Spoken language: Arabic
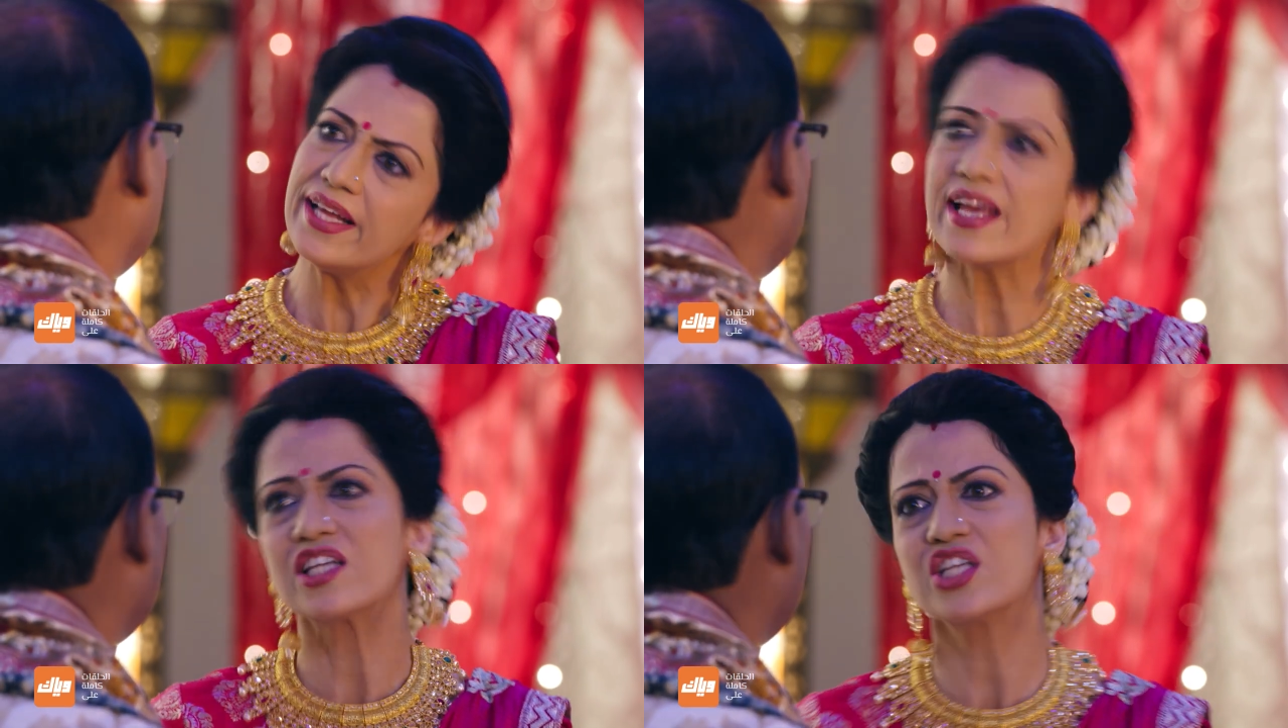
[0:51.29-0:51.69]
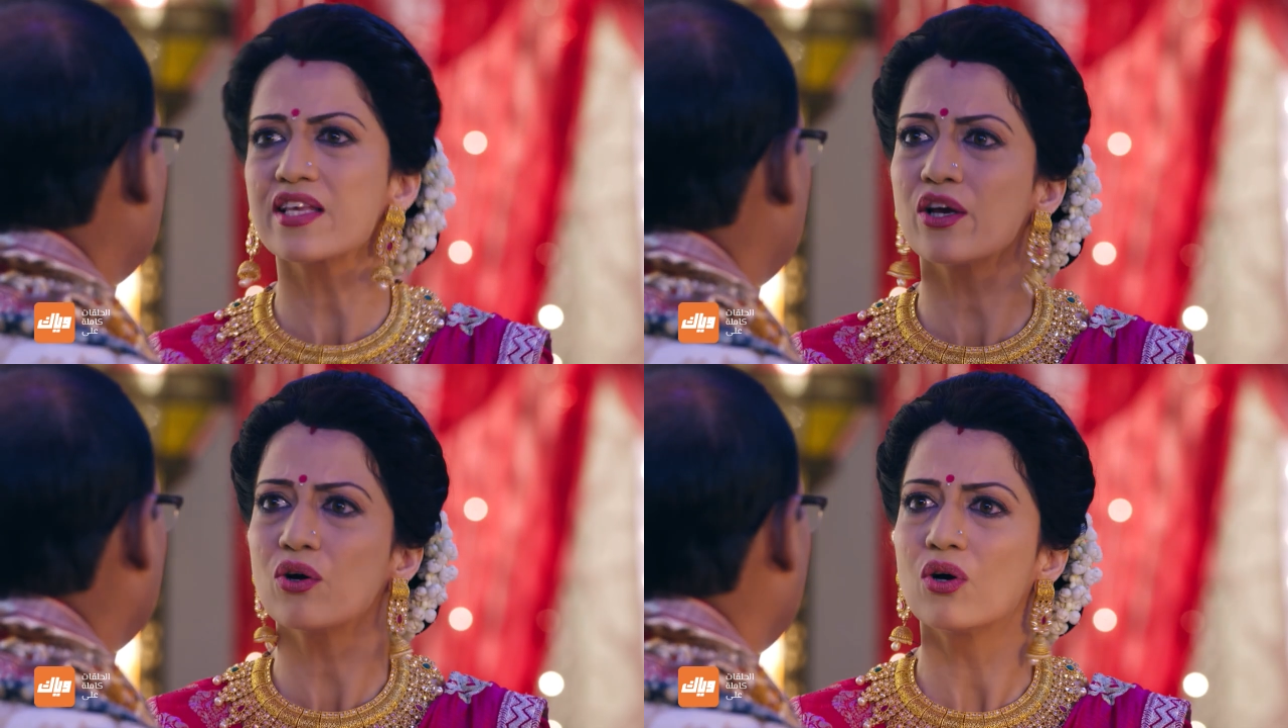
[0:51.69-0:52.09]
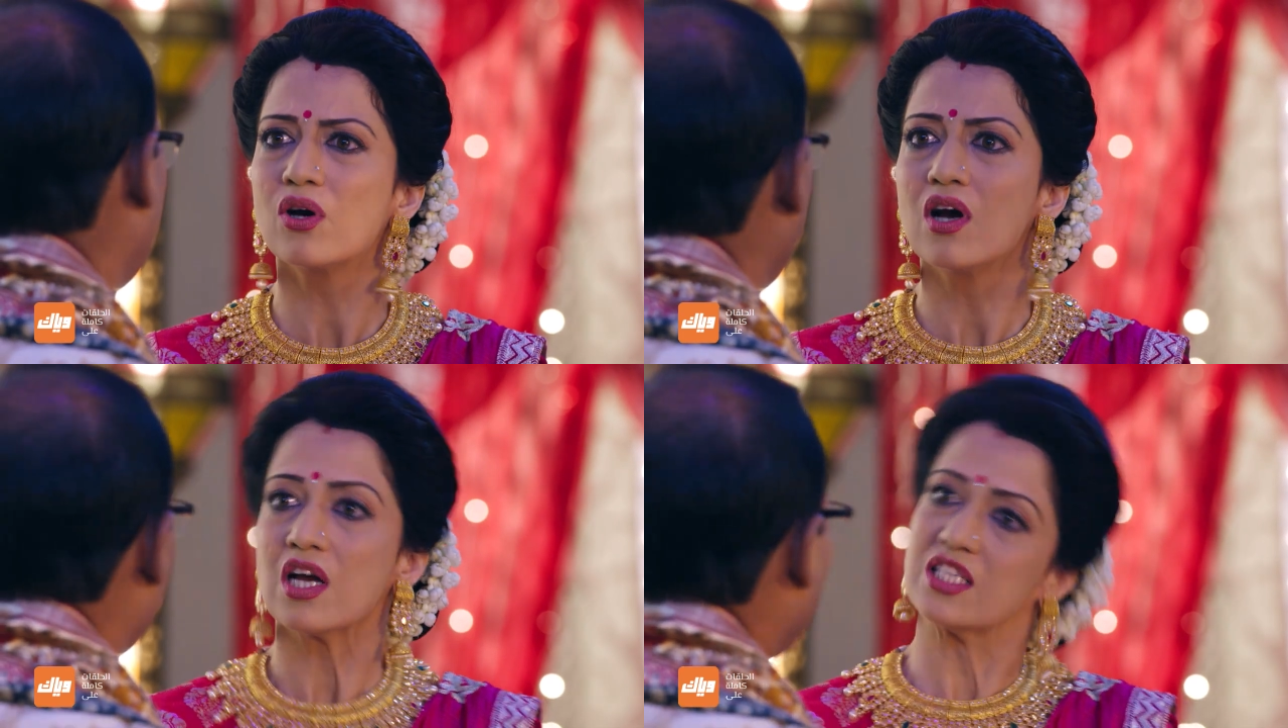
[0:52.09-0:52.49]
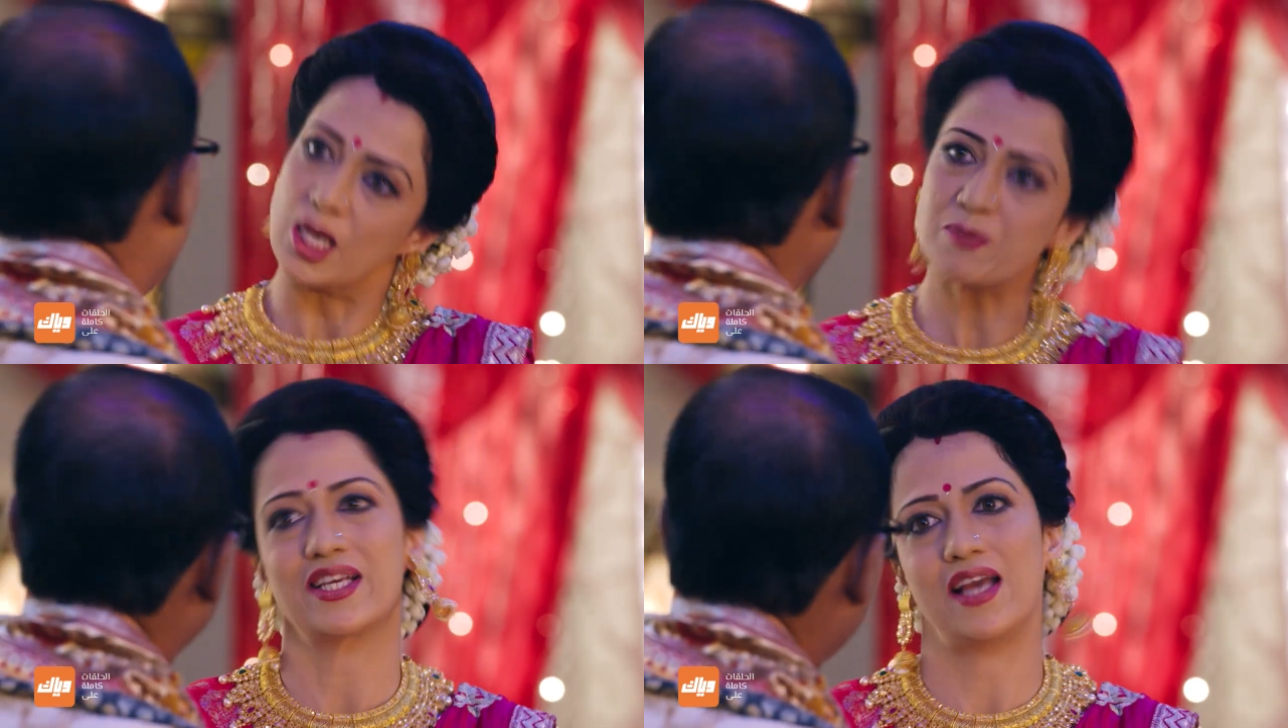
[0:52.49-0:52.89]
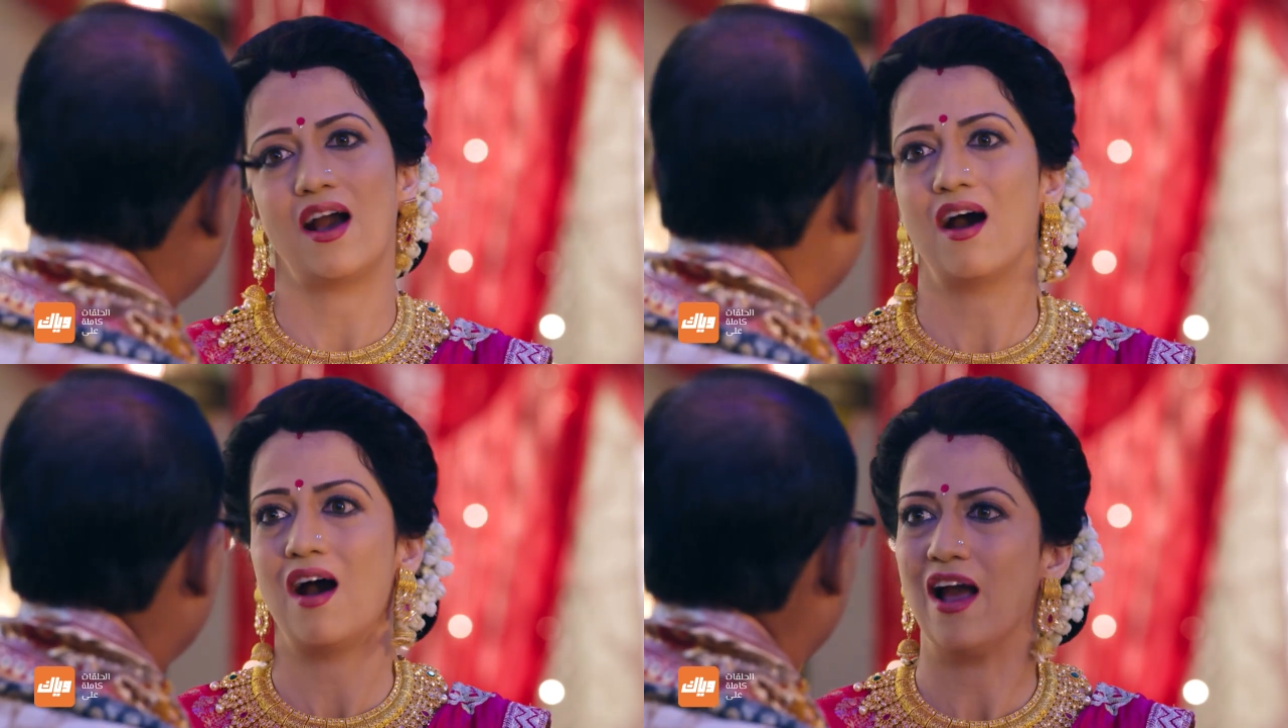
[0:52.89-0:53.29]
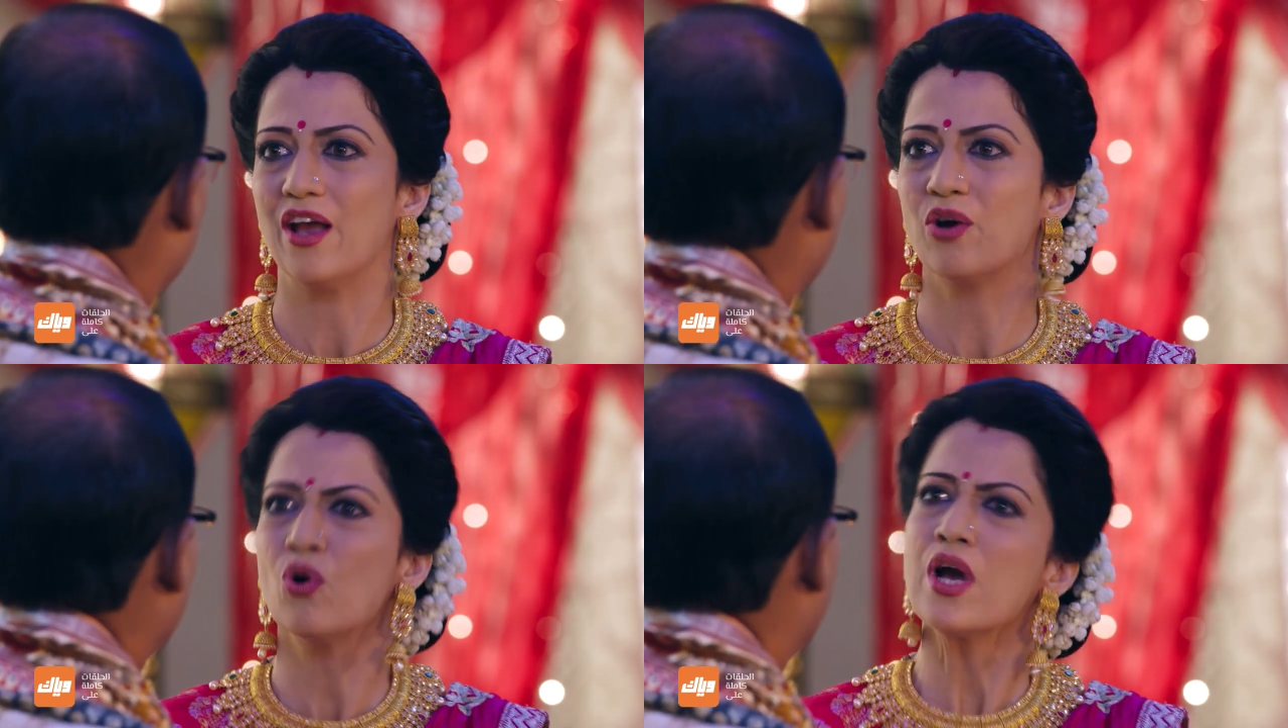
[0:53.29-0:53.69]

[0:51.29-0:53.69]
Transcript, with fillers: مثل ما انت بتقول من لما اجينا لهون